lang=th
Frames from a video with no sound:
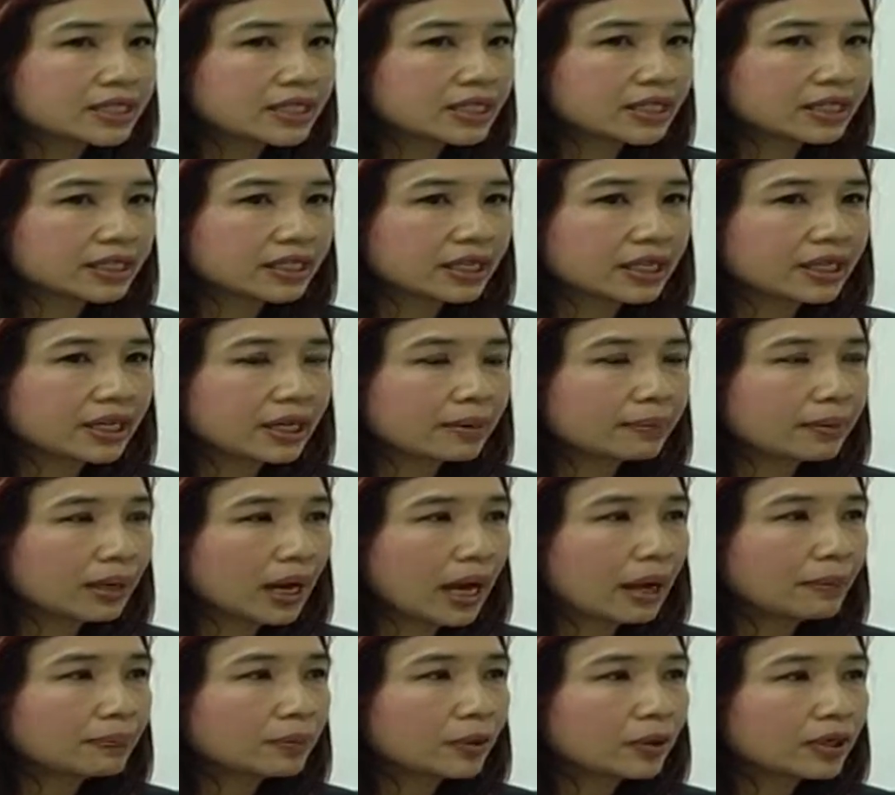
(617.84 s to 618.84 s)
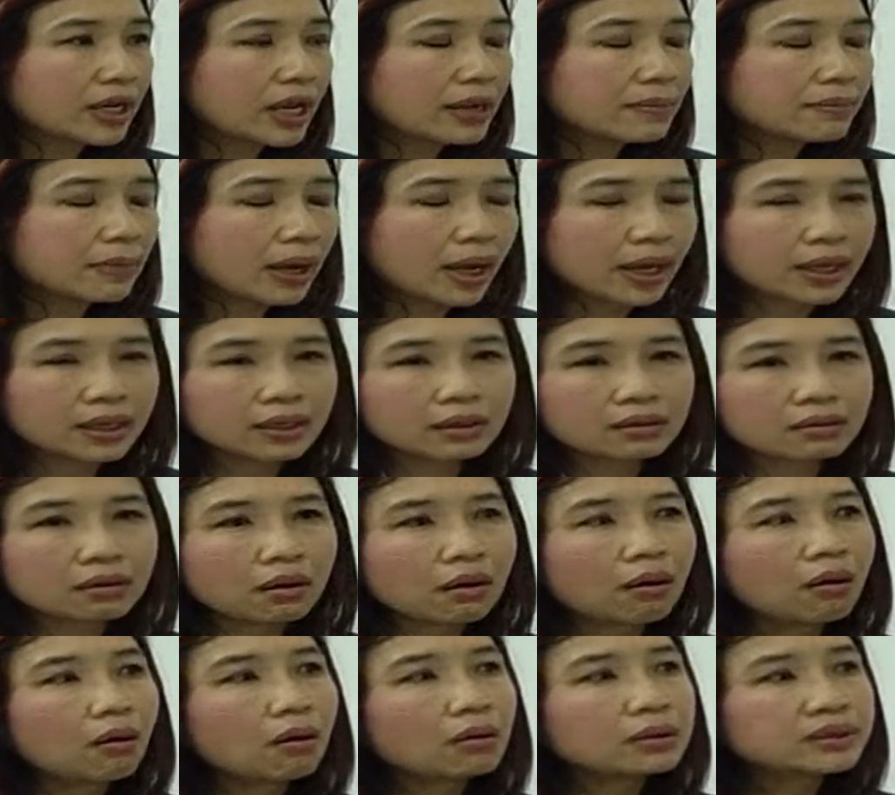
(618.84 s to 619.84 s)
ฉีดกินได้ขับรถได้ไหม
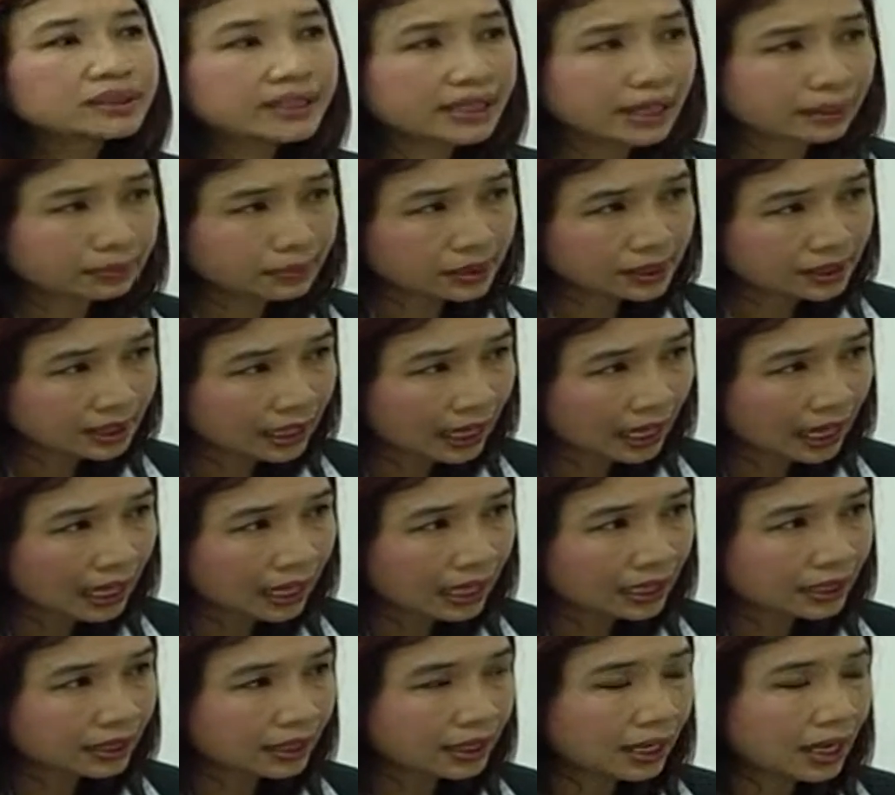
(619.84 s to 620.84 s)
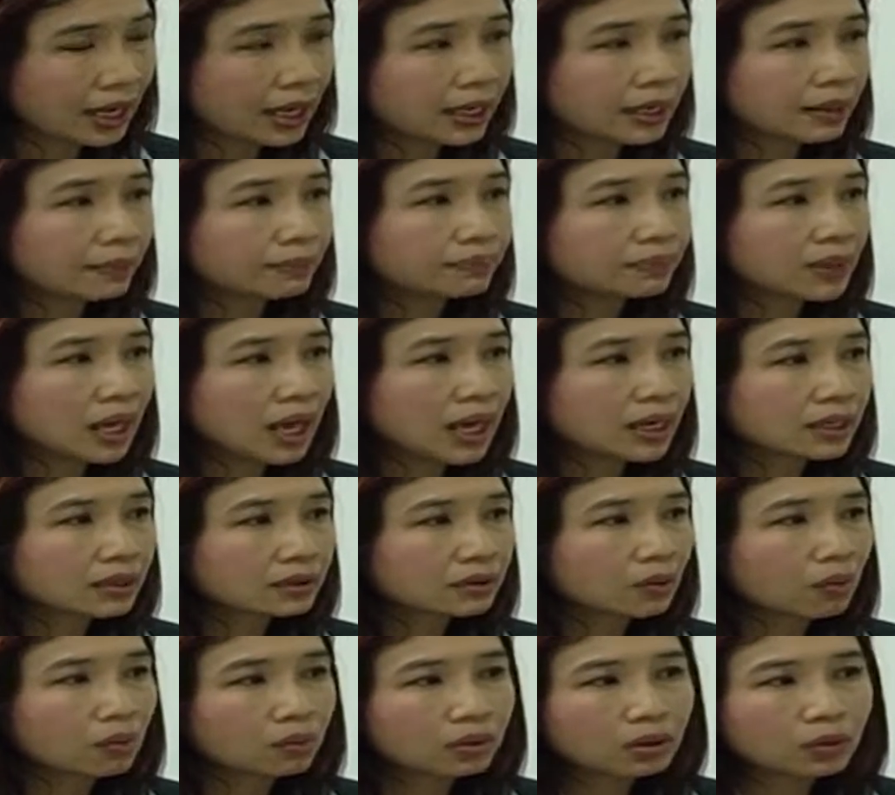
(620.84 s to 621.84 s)
ก็เสี่ยงเหมือนกันนะคะน้ำตาล
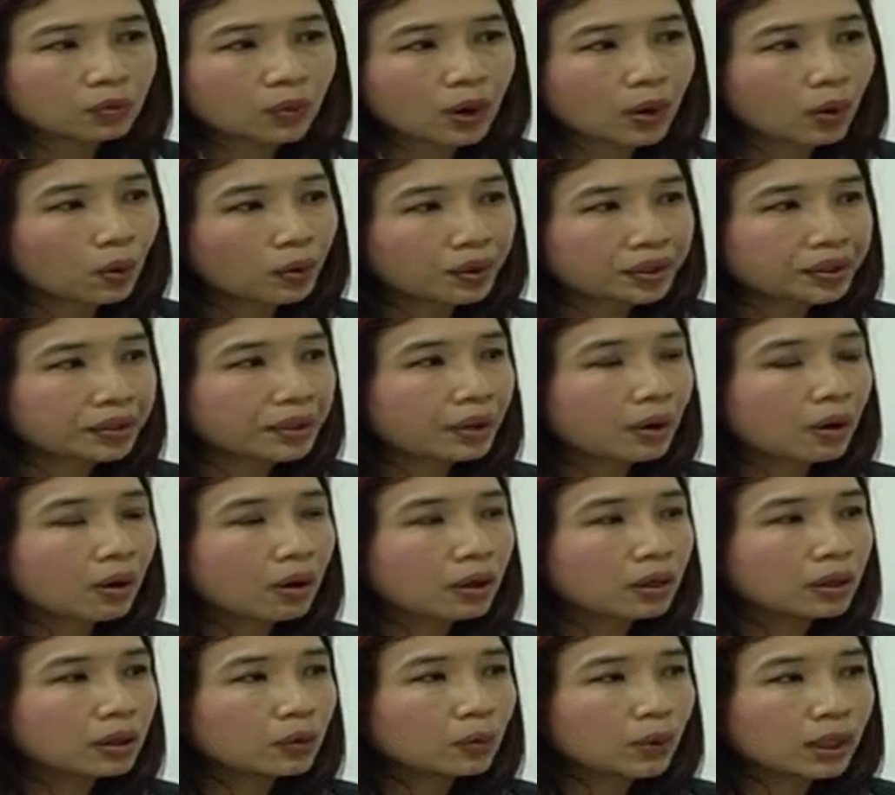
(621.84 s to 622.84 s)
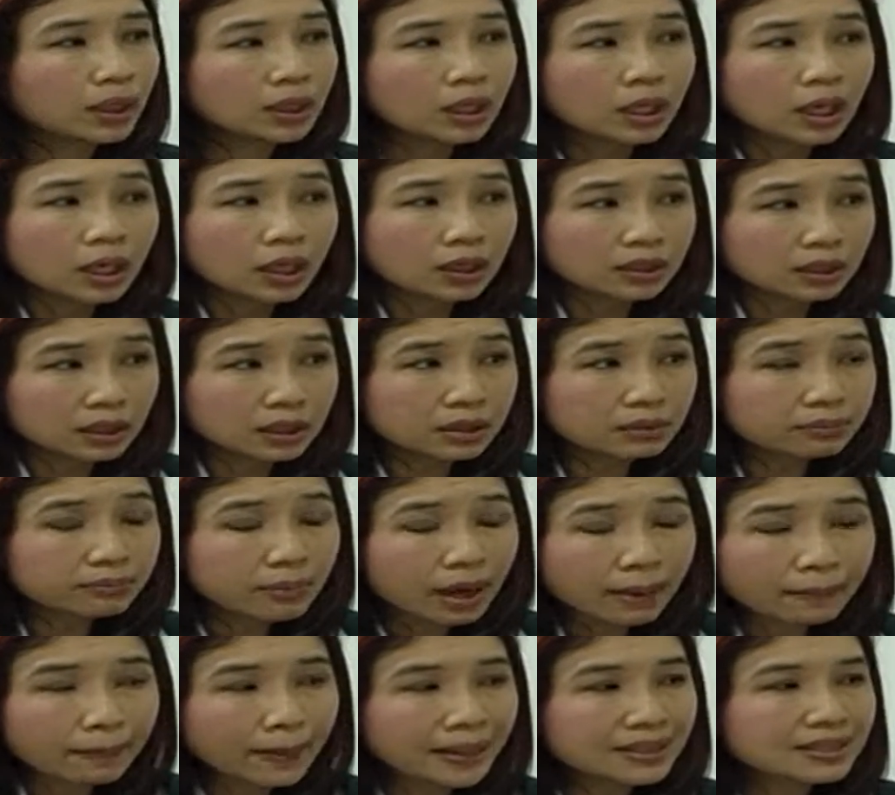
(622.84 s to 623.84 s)
ตกหรือว่าอดนอนหรือว่าตื่น
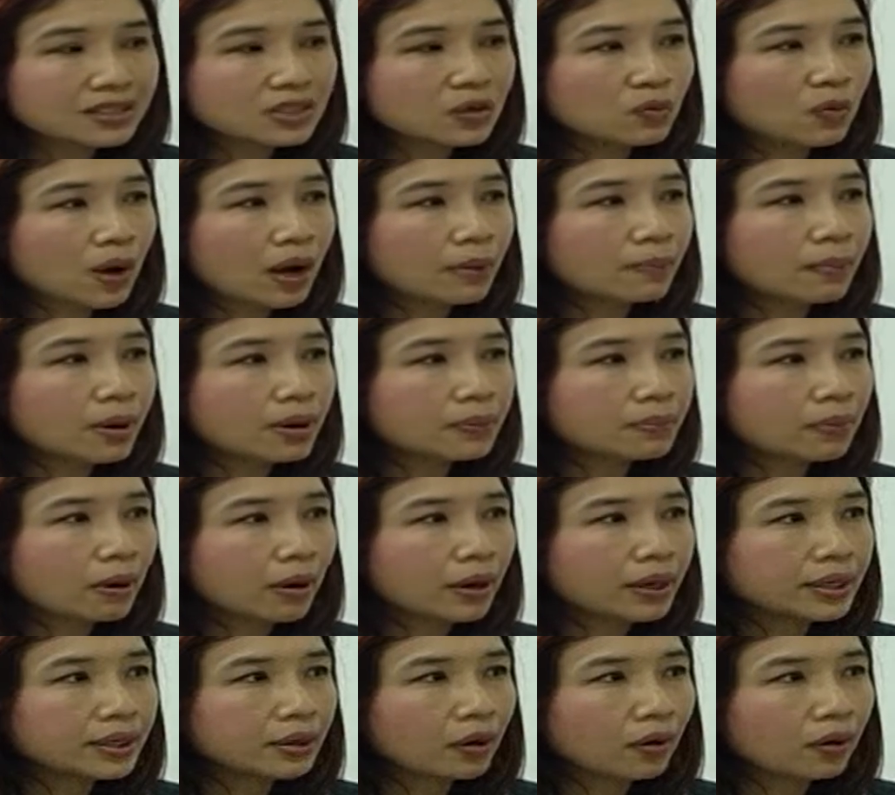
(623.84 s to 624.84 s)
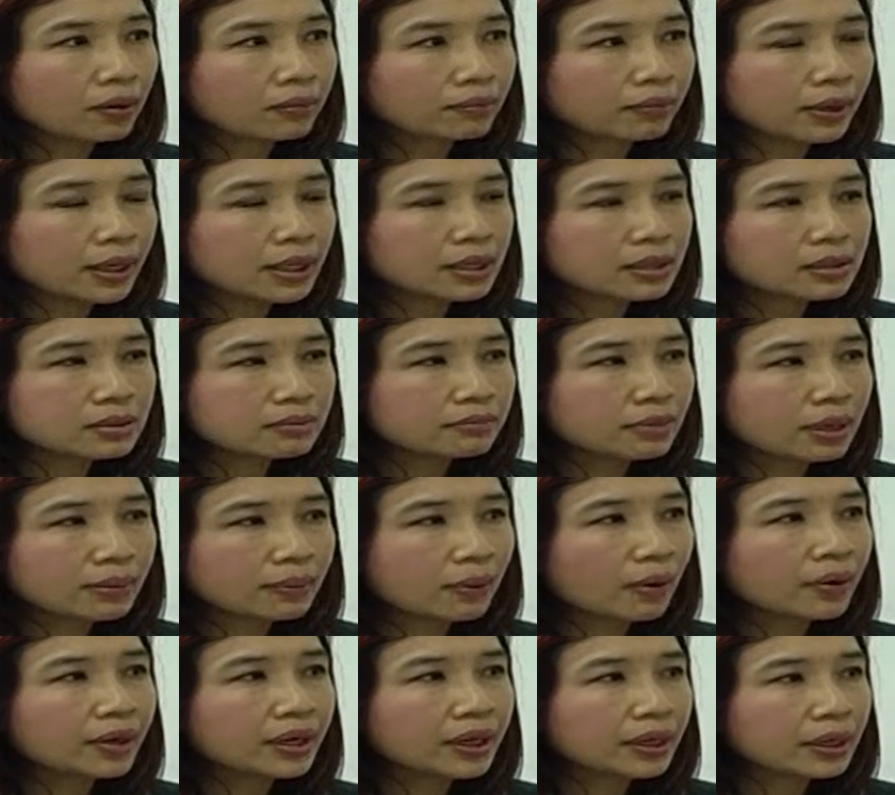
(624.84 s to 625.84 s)
มาปัสสาวะบ่อยๆ นอนไม่ไม่
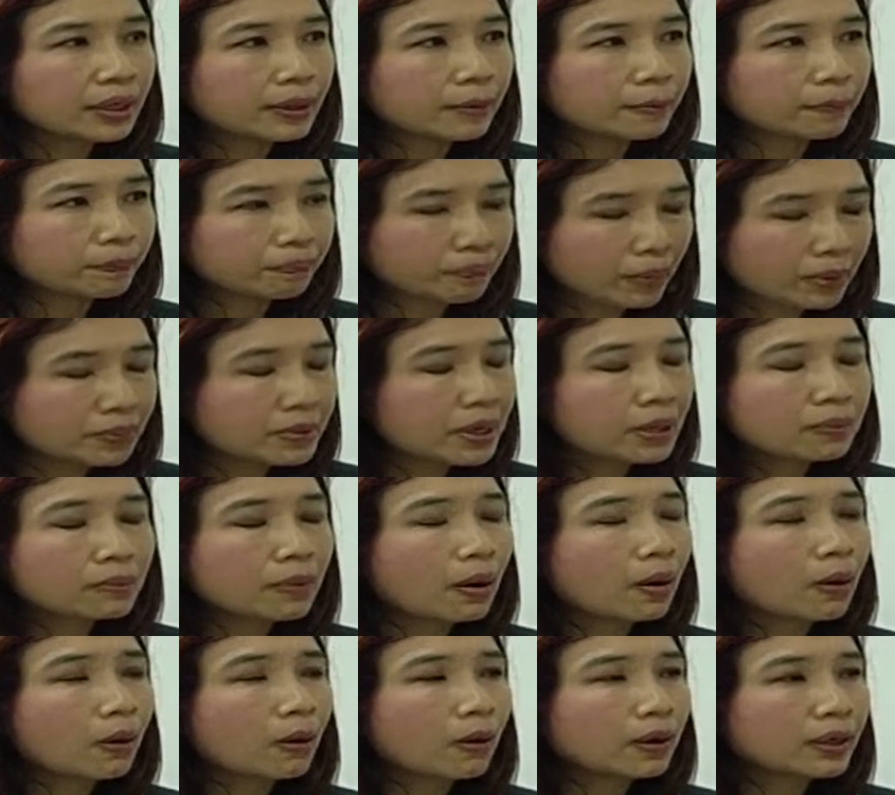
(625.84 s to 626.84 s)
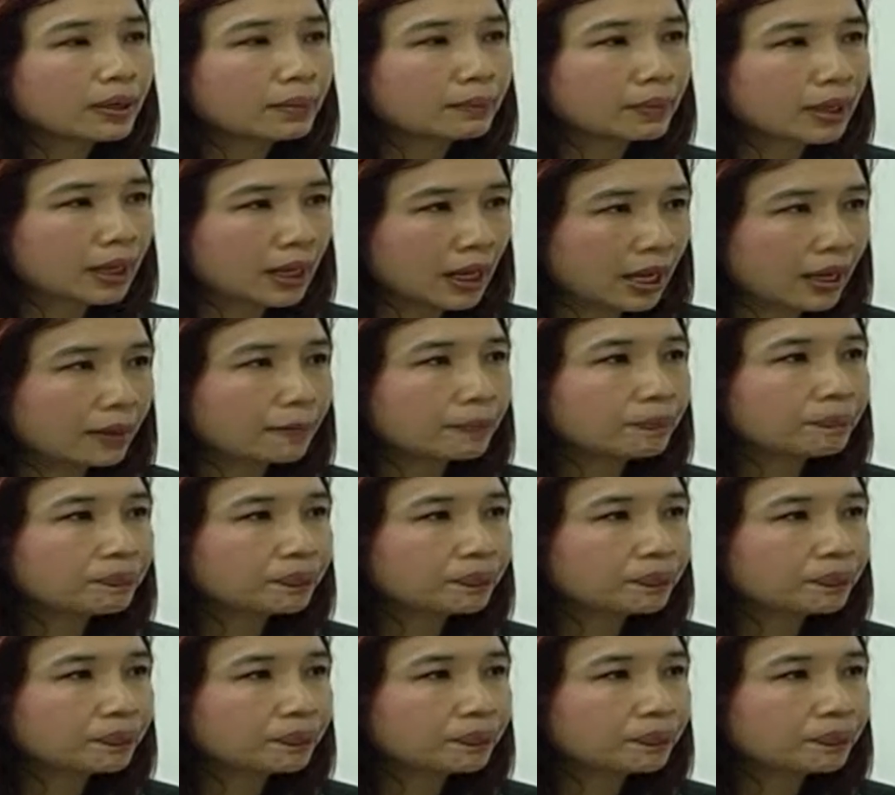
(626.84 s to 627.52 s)
พอเพียงดีพอไม่เพียงพอม่วงเหงาหาว